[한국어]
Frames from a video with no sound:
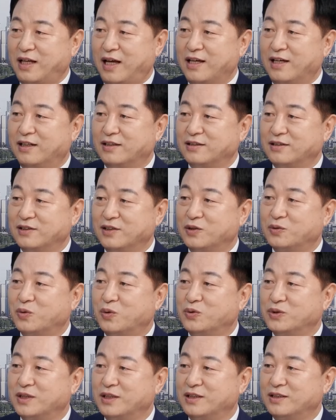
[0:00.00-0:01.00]
다양성,
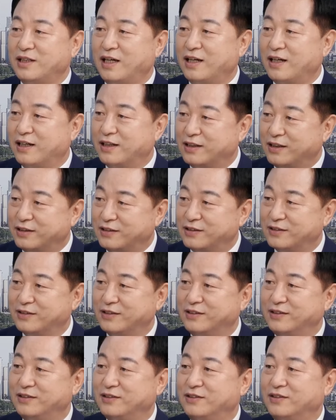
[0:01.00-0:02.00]
역동성이 살아나는
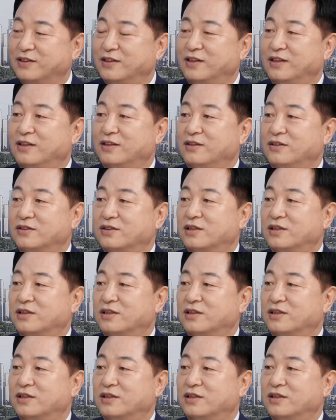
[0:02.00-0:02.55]
그런 어.